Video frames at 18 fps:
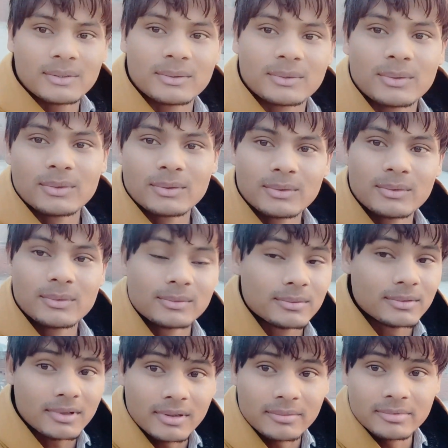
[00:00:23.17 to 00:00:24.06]
तो
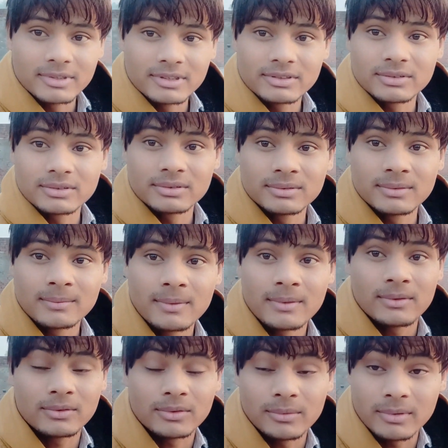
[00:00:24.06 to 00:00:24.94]
अभी
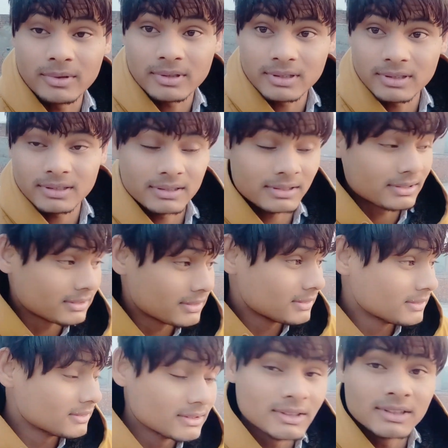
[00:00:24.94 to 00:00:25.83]
सुबह के
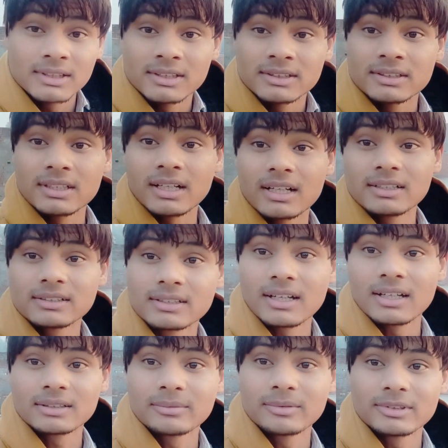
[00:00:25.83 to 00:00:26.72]
साढ़े
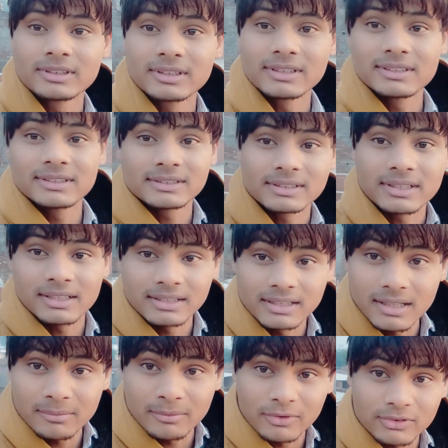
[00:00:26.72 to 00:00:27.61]
सात बज रहे हैं
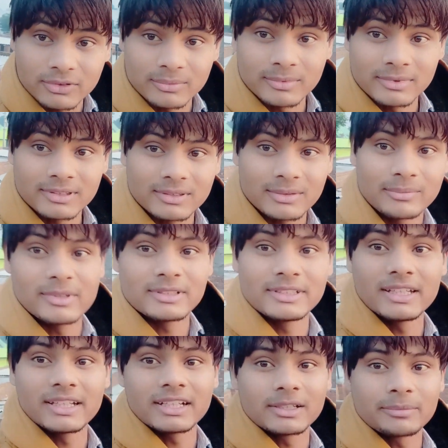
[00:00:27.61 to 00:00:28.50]
ठंडा मौसम है तो मैं
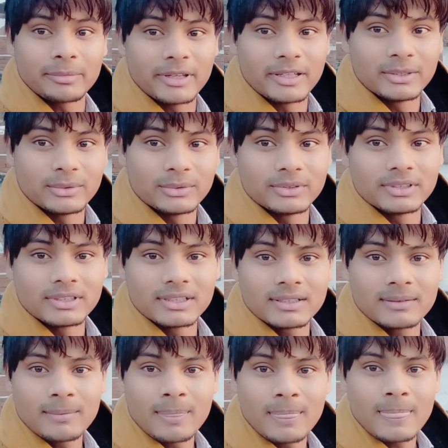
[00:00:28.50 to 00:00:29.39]
जैकेट पहनी हुई
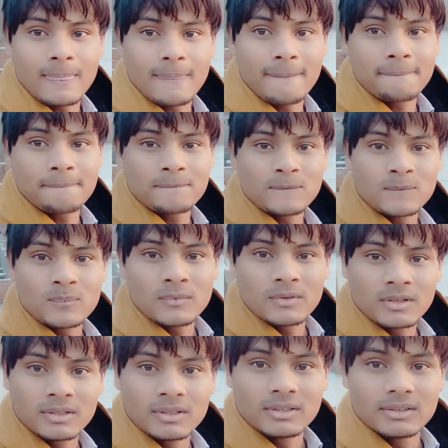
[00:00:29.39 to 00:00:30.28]
है
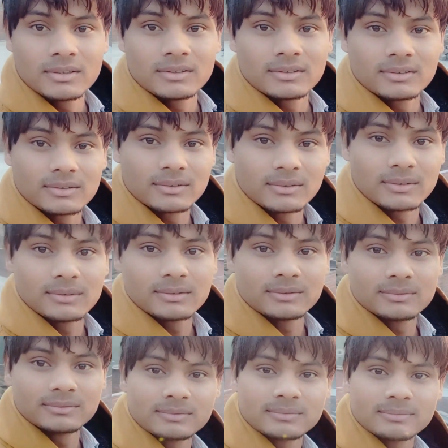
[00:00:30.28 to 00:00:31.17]
तो
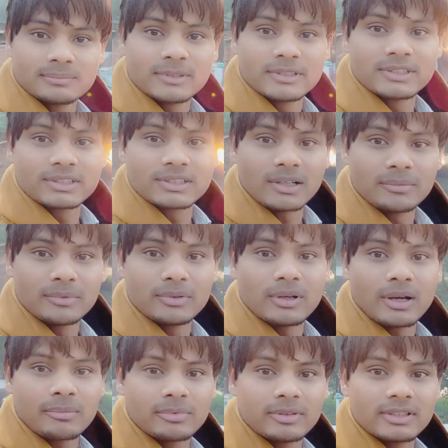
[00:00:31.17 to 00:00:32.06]
पीछे का व्यू
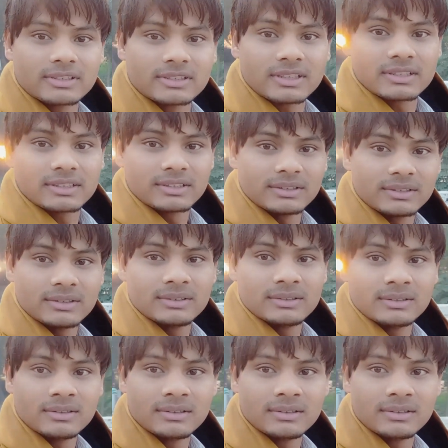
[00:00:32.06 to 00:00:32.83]
आप देख सकते हो